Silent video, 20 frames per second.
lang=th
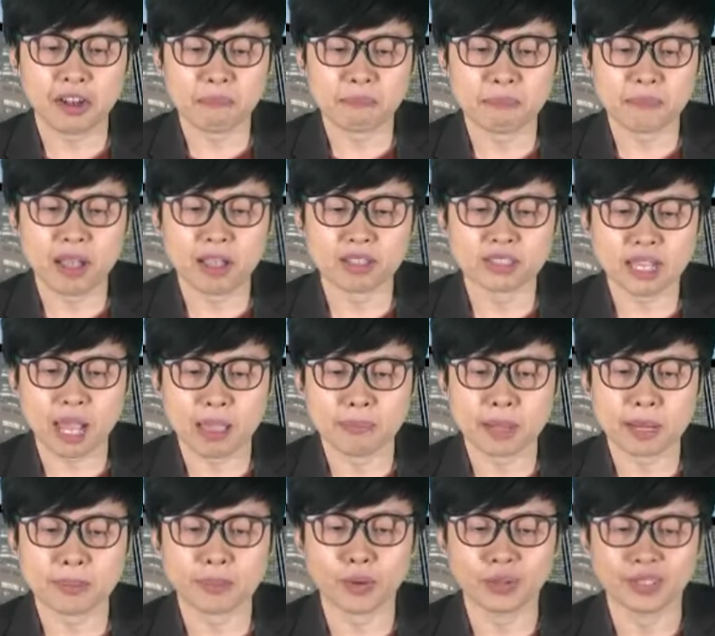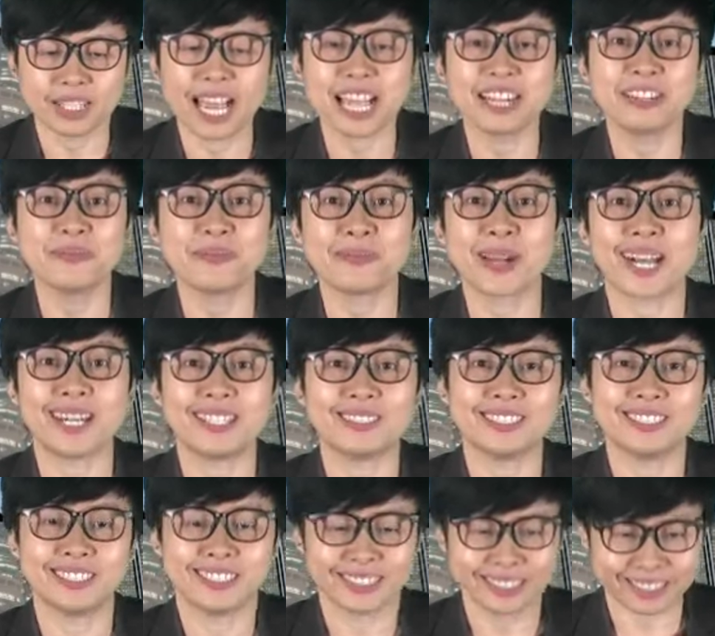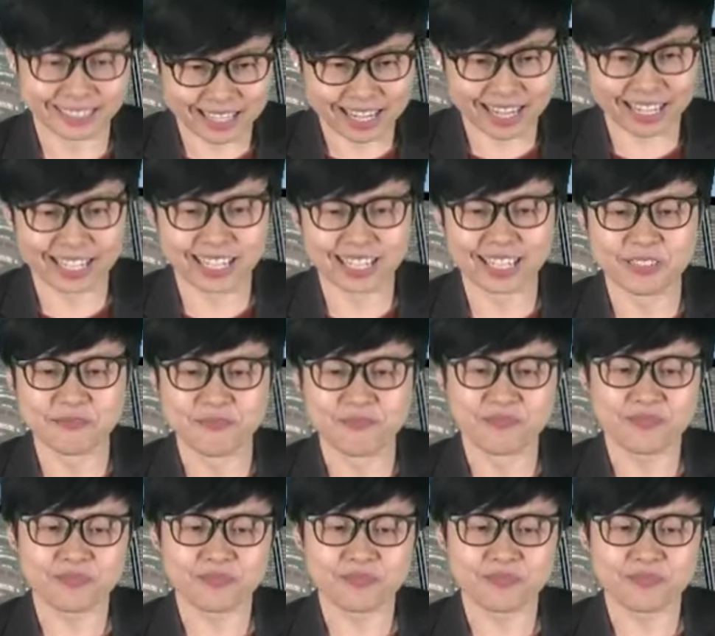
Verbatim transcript: กลับมาจ่ายปันผลได้หรือเปล่านะคะ